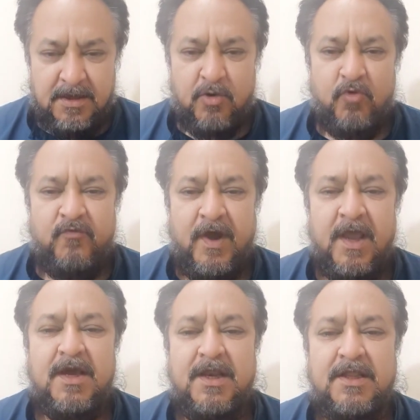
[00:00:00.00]
या कोई
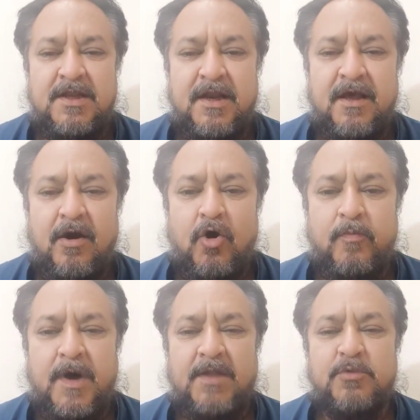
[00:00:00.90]
फाइल खरीद लेना और
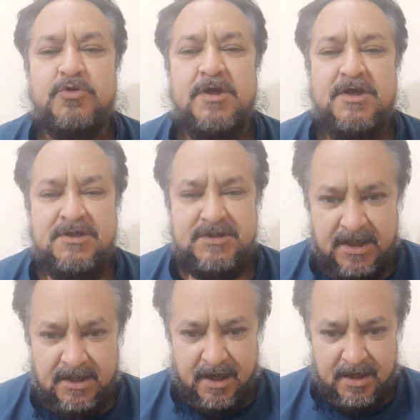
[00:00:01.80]
बाद में उसकी किस्तें
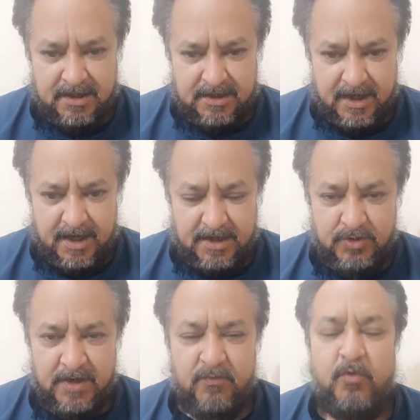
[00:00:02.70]
अदा करते रहना जो
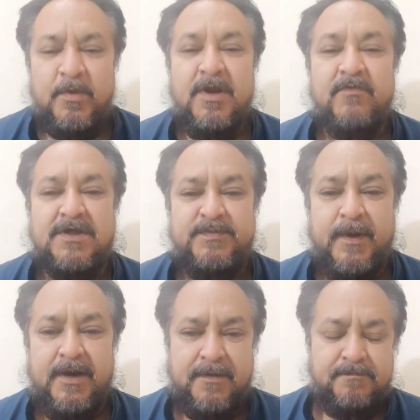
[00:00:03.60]
है ना वो भी
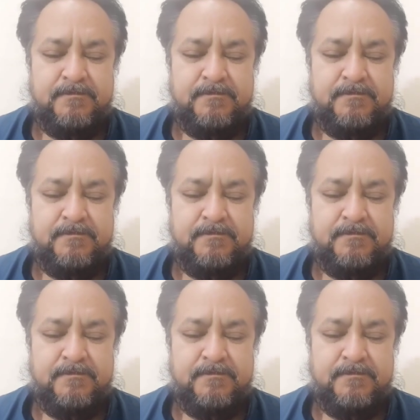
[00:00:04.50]
इन्वेस्टमेंट है